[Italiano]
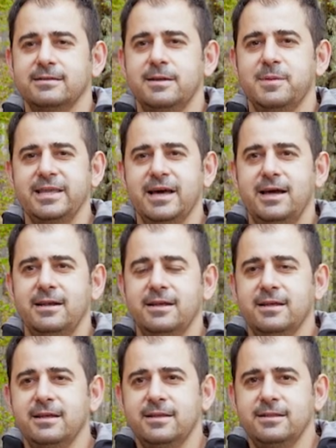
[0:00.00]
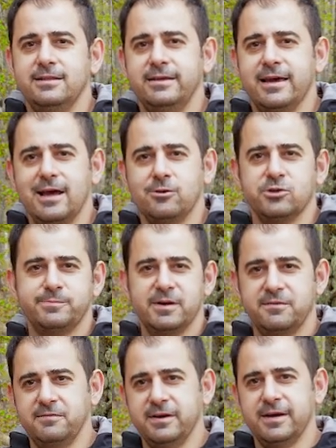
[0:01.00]
demaniale di Chiarano
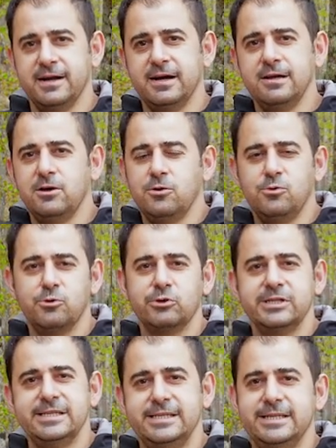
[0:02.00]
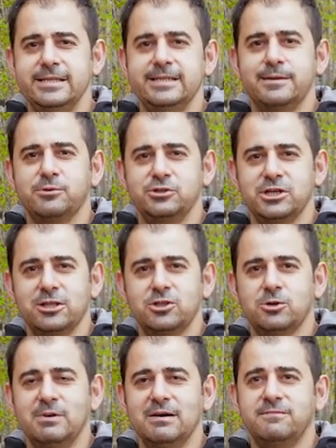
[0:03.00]
Sparvera, uno dei siti del
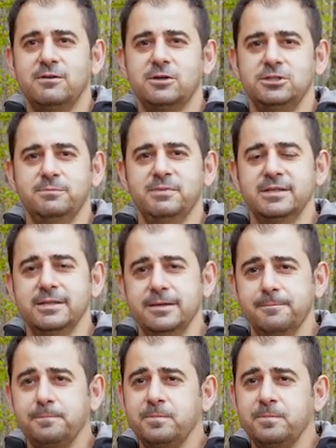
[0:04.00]
progetto Manfor CBD.